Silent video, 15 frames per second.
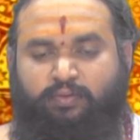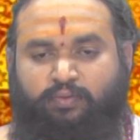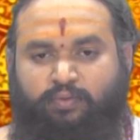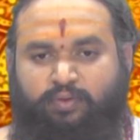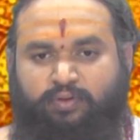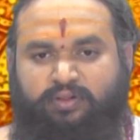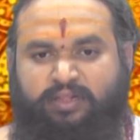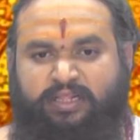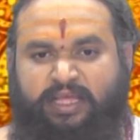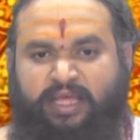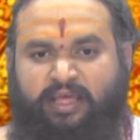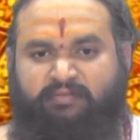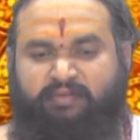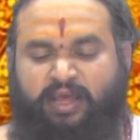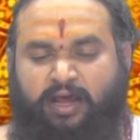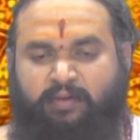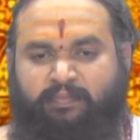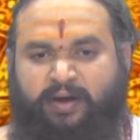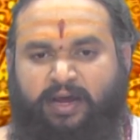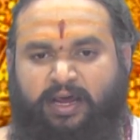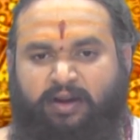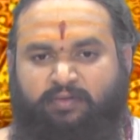వృత్తి
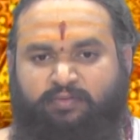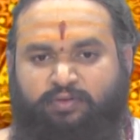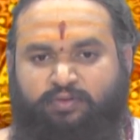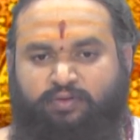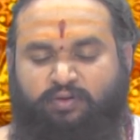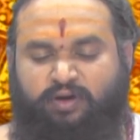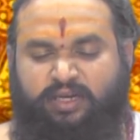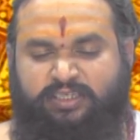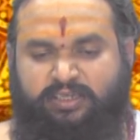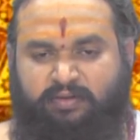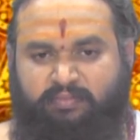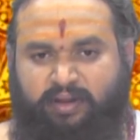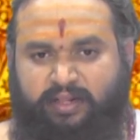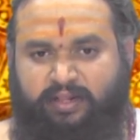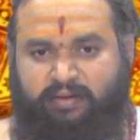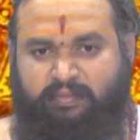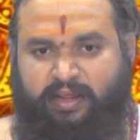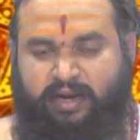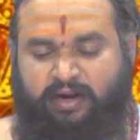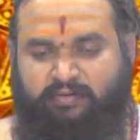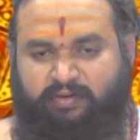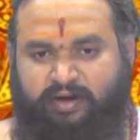వ్యాపార ఉద్యోగ
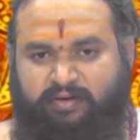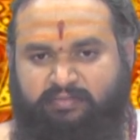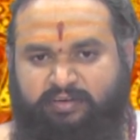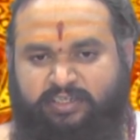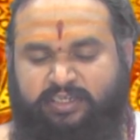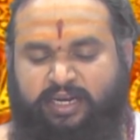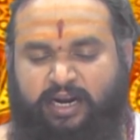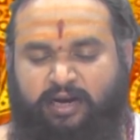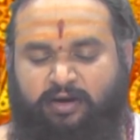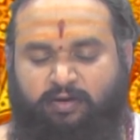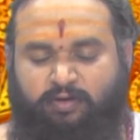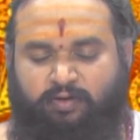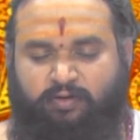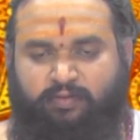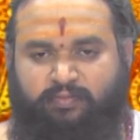సంబంధమైనటువంటి విషయాల్లో